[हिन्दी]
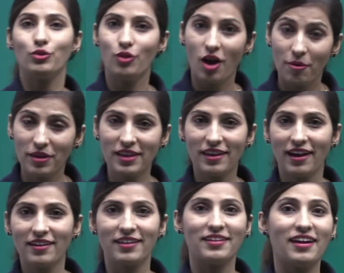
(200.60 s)
तो हमें क्या
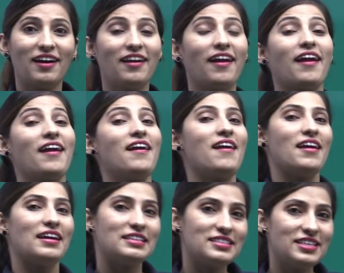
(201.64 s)
करना है
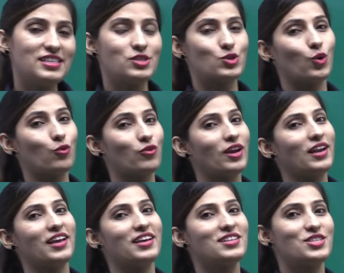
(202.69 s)
जिस स्टोव के
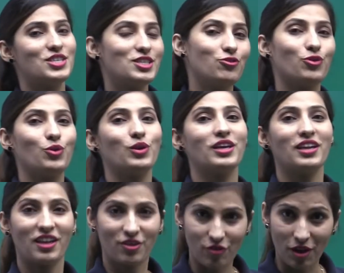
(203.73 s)
लिए जिस फ्यूल की
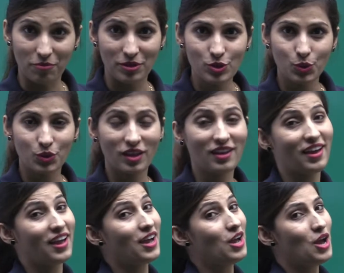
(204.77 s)
रिक्वायरमेंट होती
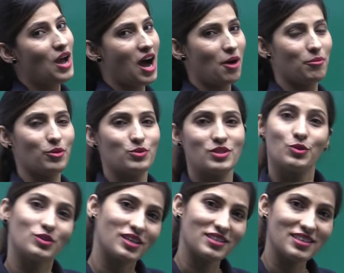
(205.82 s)
है हमें उसे
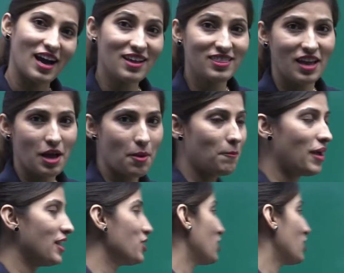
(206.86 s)
उसके साथ मैच